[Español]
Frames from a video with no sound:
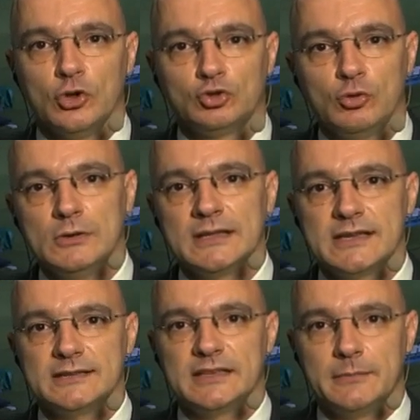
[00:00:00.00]
Tuvo una
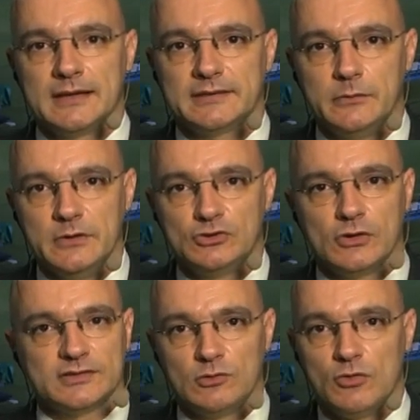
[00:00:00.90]
chance más el bicho
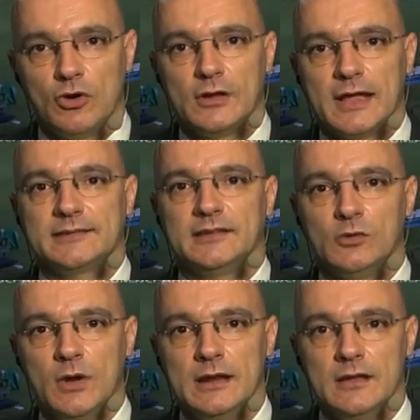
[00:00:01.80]
de hacer un gol casi
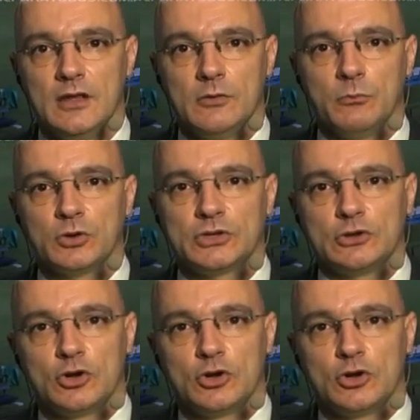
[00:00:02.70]
igual, Bollero